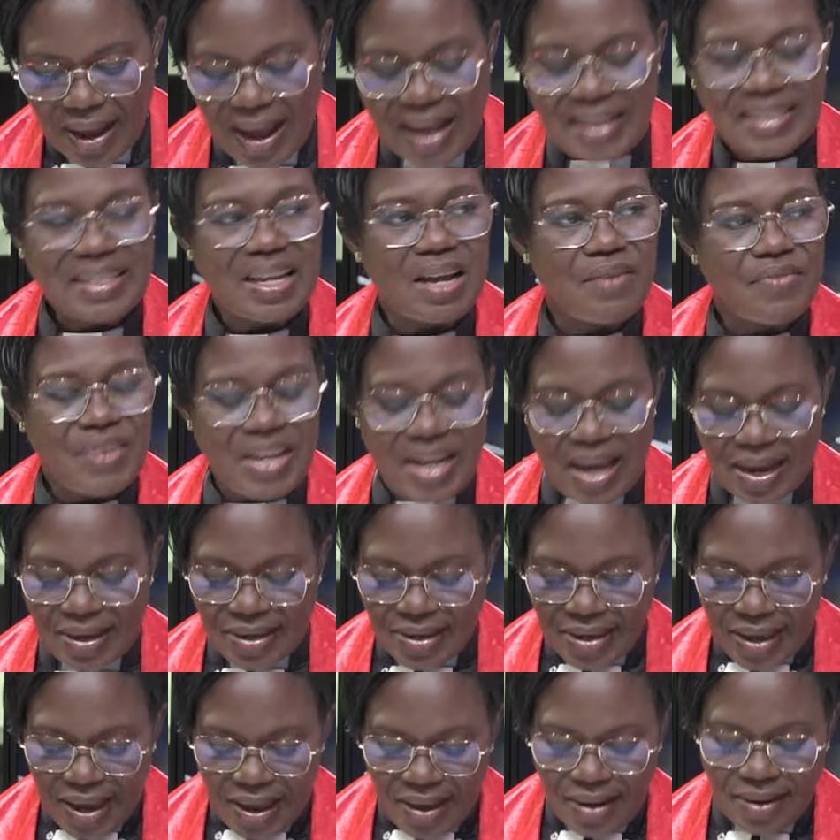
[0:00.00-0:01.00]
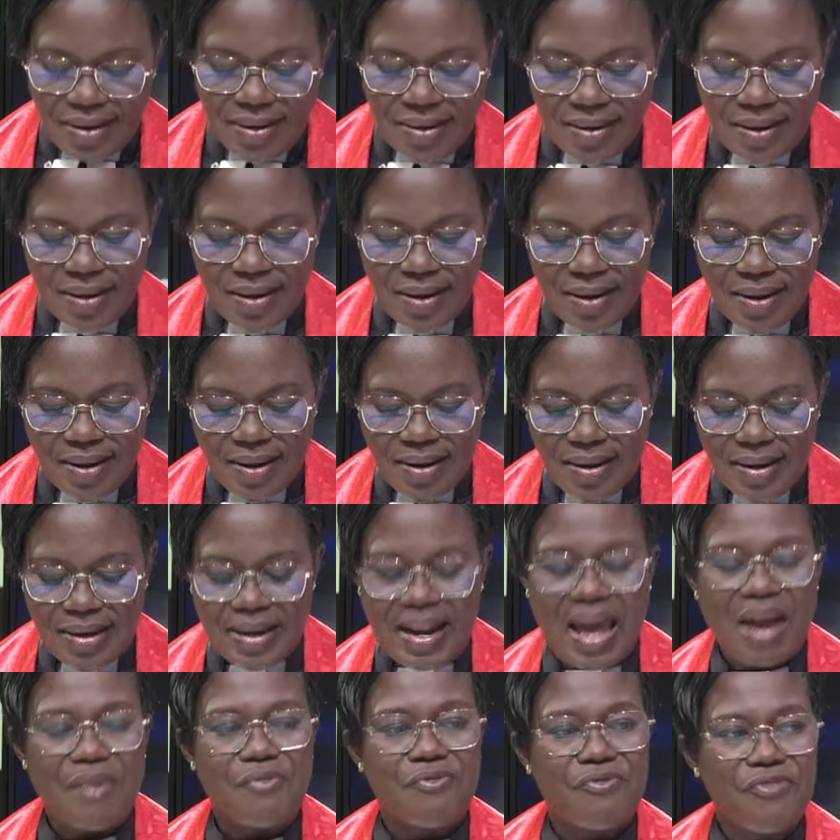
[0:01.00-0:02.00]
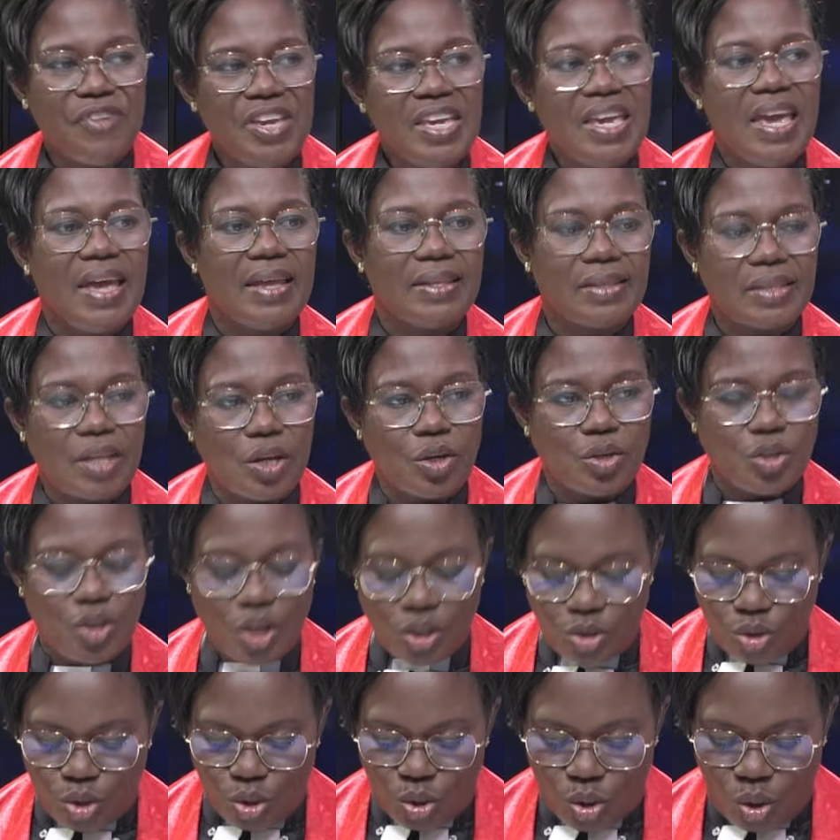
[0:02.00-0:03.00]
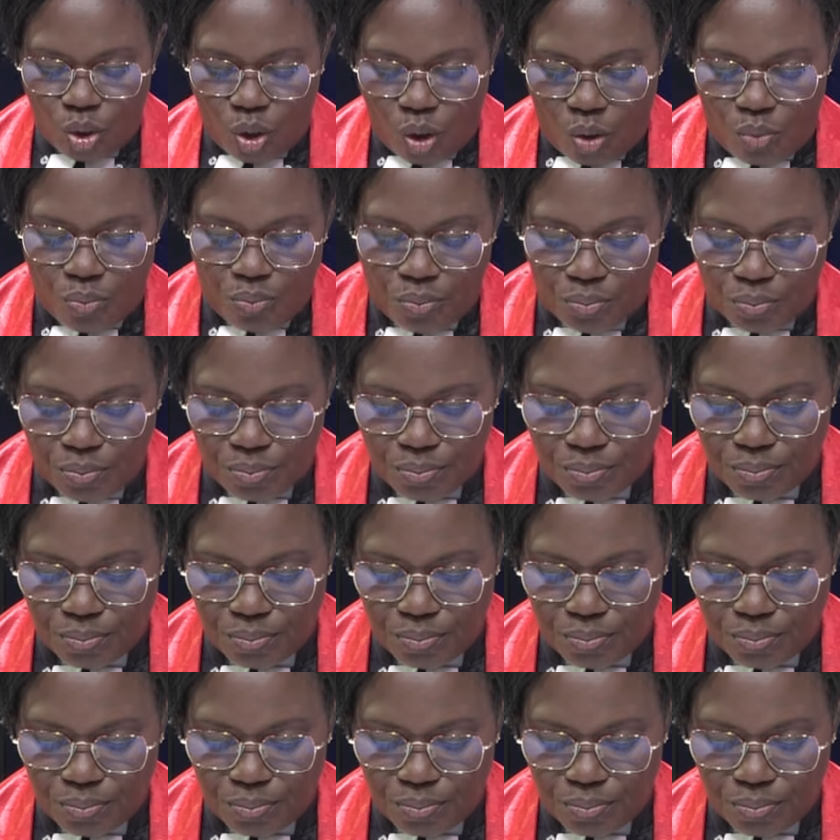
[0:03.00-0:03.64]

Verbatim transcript: à travers laquelle la vie intérieure de l'homme